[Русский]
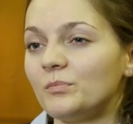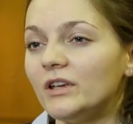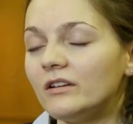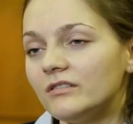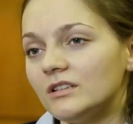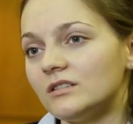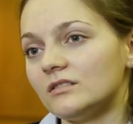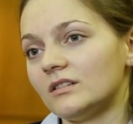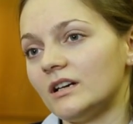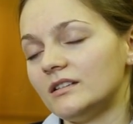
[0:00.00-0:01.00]

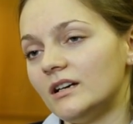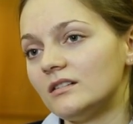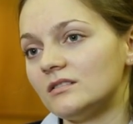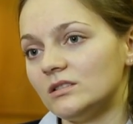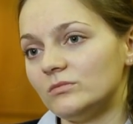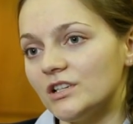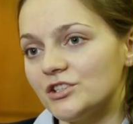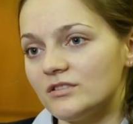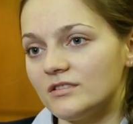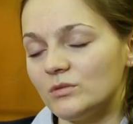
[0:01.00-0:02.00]
первые года, когда мы
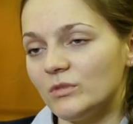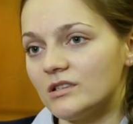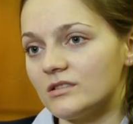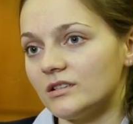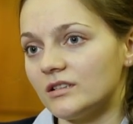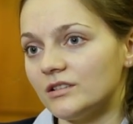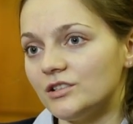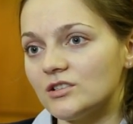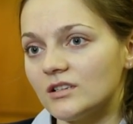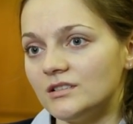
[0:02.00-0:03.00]
начали заниматься
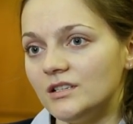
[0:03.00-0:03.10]
экологической